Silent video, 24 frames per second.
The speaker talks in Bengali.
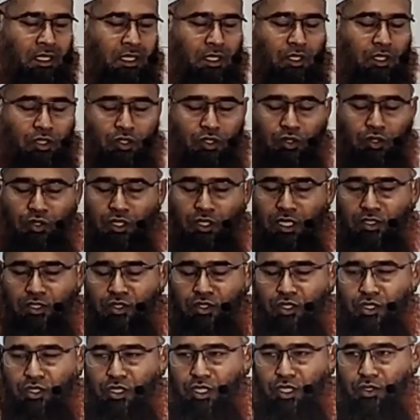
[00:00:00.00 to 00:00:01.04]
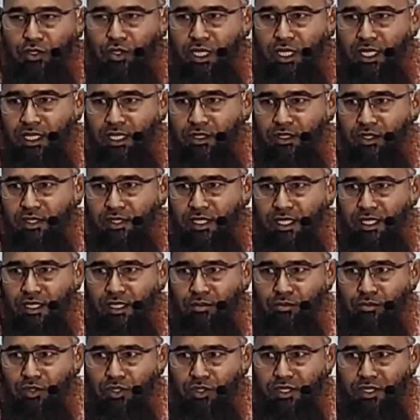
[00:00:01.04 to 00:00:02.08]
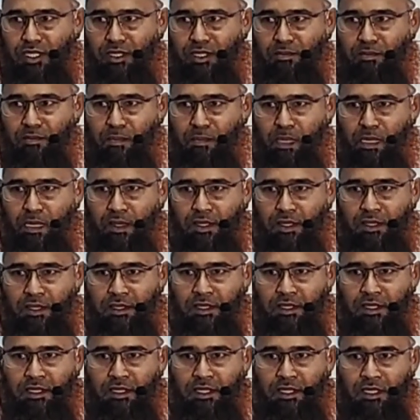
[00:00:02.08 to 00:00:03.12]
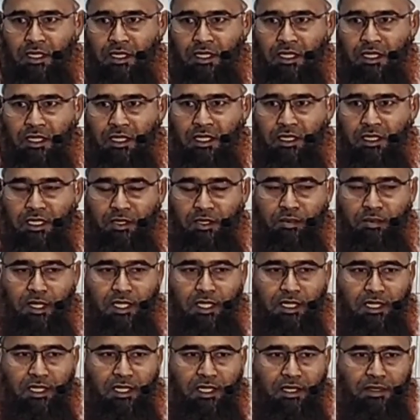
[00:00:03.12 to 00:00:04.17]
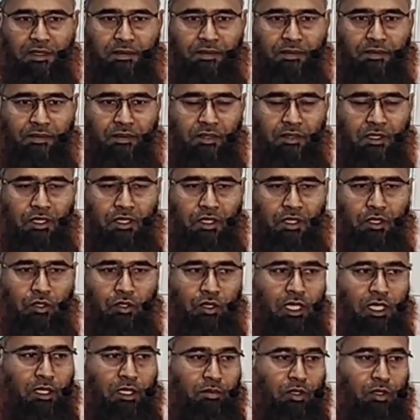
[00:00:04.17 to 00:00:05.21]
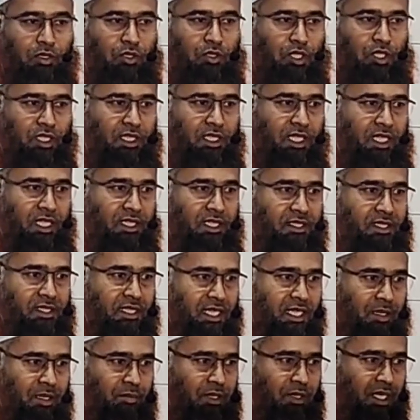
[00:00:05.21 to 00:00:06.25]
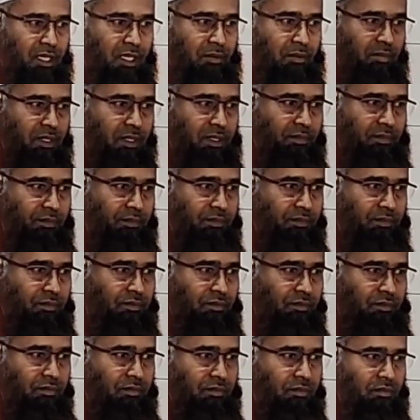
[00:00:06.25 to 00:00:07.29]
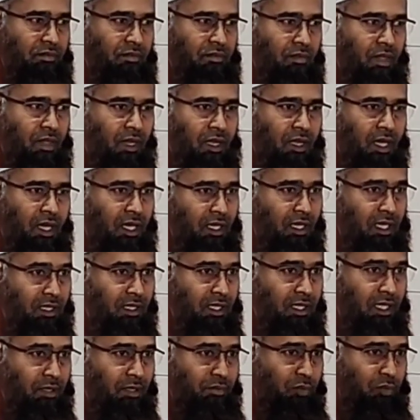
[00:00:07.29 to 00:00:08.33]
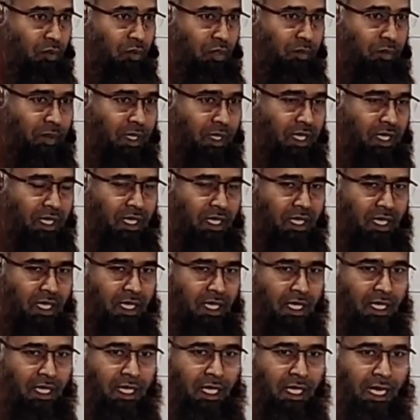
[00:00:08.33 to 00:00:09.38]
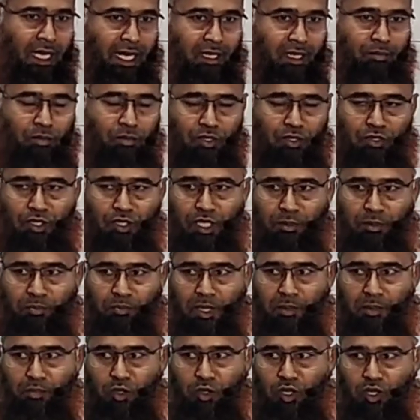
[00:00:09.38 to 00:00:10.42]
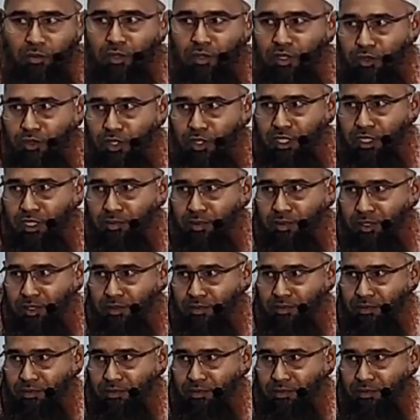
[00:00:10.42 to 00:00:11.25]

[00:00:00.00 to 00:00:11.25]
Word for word: রসুল্লাহ সাল আলী আসাল্লাম বলছেন যে ব্যক্তি নয় এবং দশ তারিখ সিয়াম রাখবে আল্লাহ তার পূর্বের এক বছরের পাপ ক্ষমা করে দেবেন